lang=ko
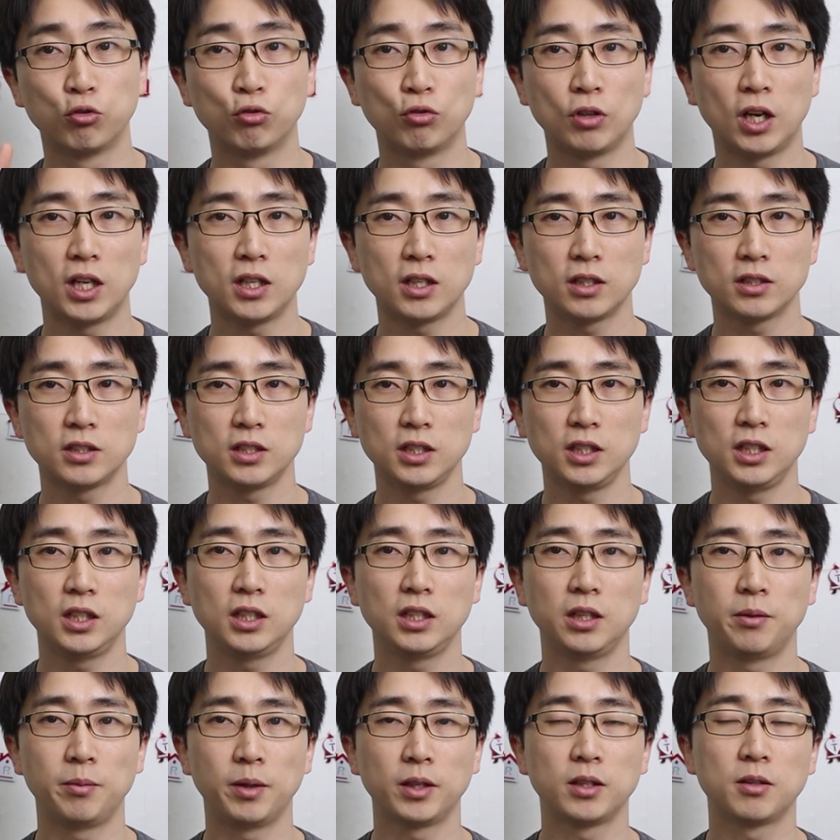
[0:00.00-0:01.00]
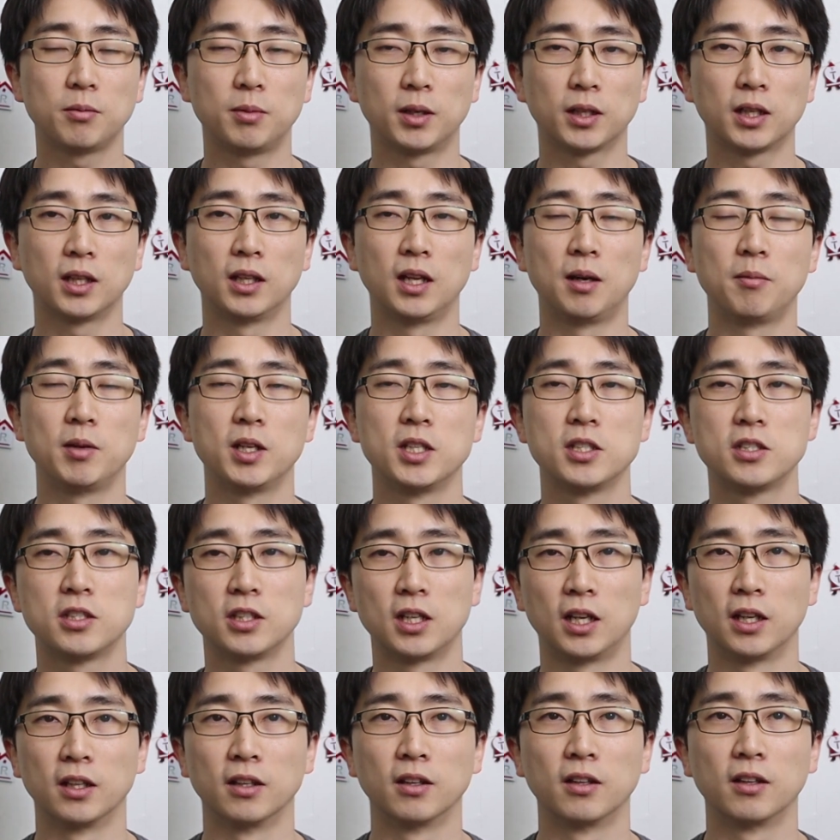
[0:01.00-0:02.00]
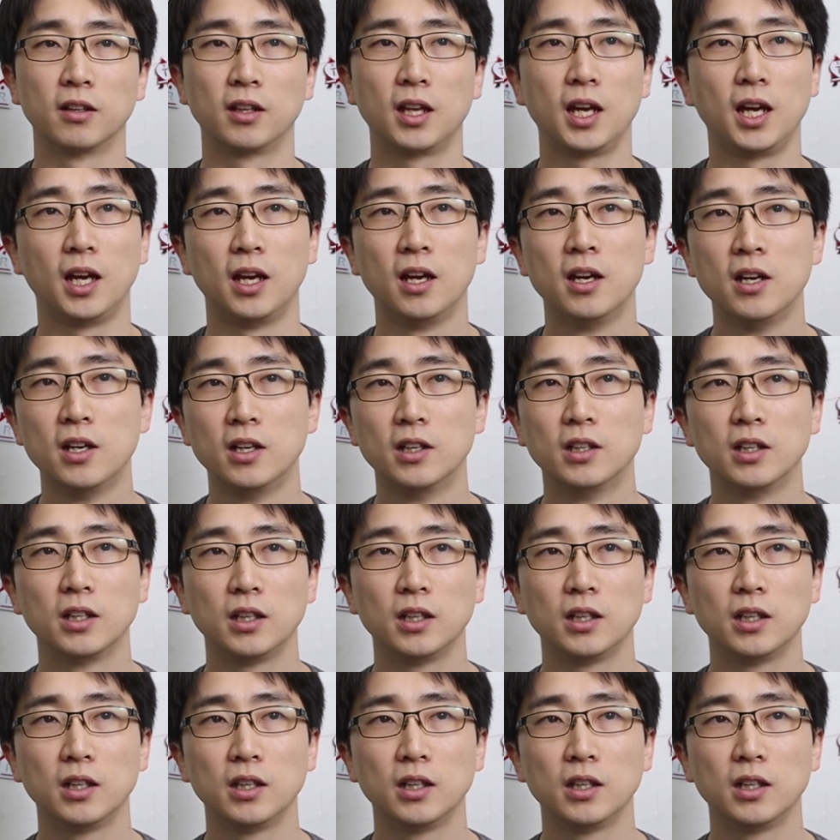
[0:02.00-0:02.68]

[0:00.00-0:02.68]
두 가지 이벤트밖에 남아있진 않는데,